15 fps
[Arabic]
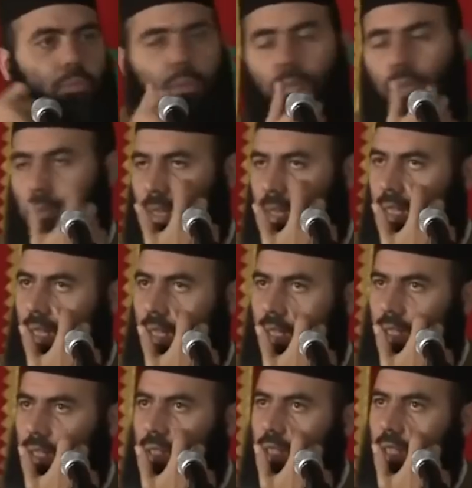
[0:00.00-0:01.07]
هما بالمثليين
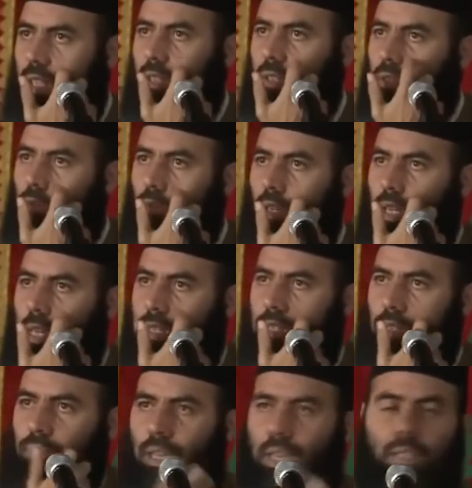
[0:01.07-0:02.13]
الجنسيين
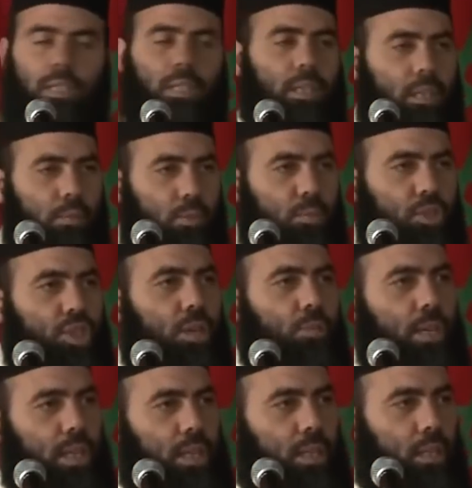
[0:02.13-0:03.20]
والأصل في القضية أنهم هم
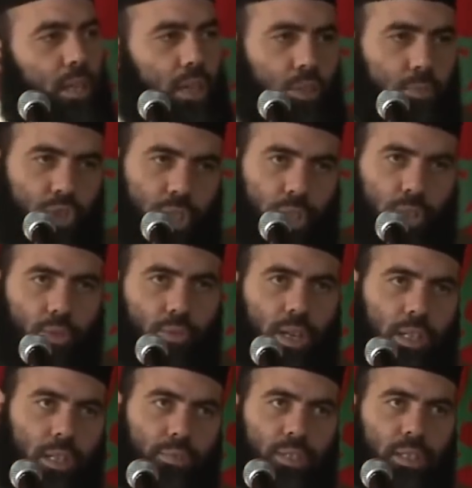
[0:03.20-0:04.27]
أنهم شذوا
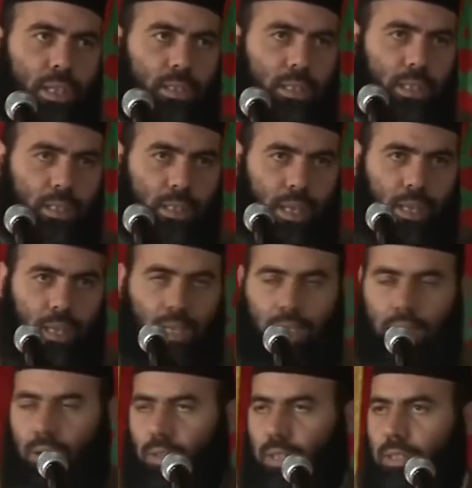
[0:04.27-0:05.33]
عن الفطرة التي خلق
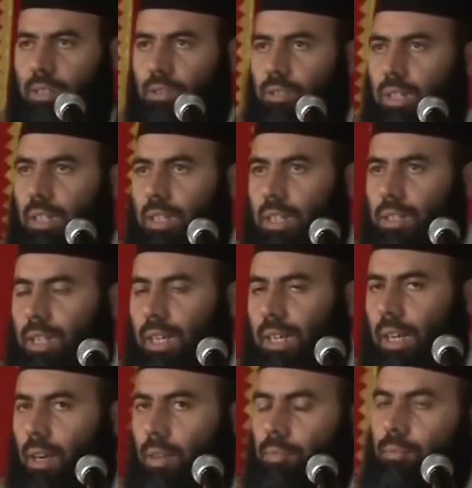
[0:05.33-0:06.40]
الله عز وجل الناس
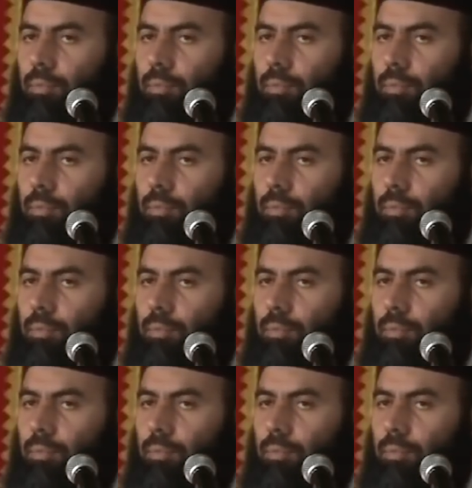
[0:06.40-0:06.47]
عليها